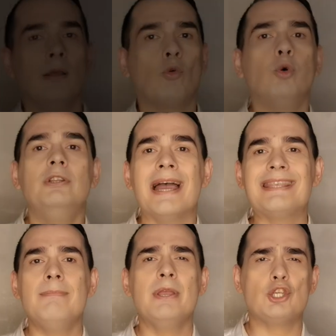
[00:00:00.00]
Куда
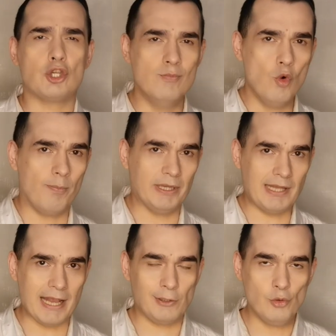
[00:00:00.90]
тебе чему
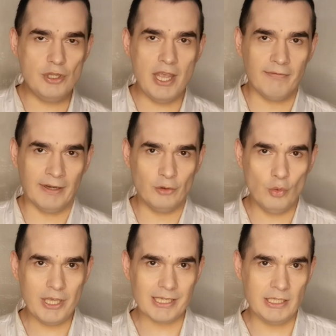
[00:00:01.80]
пытать людей в аду,
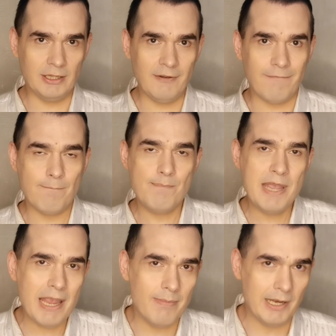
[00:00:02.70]
если ты в
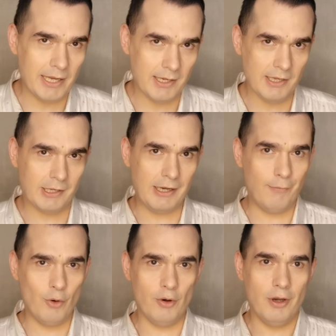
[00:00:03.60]
Библии
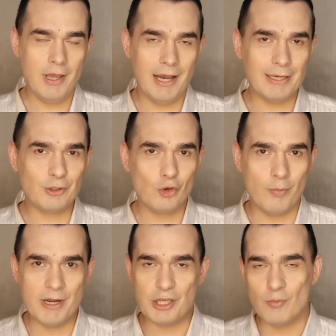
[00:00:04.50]
никого
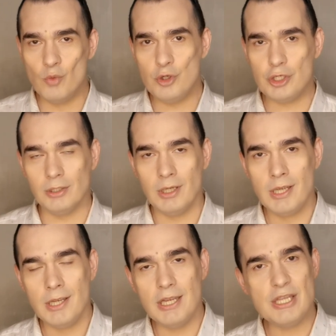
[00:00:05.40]
особо не мучил
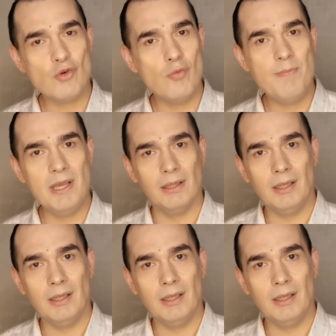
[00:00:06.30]
и не убил?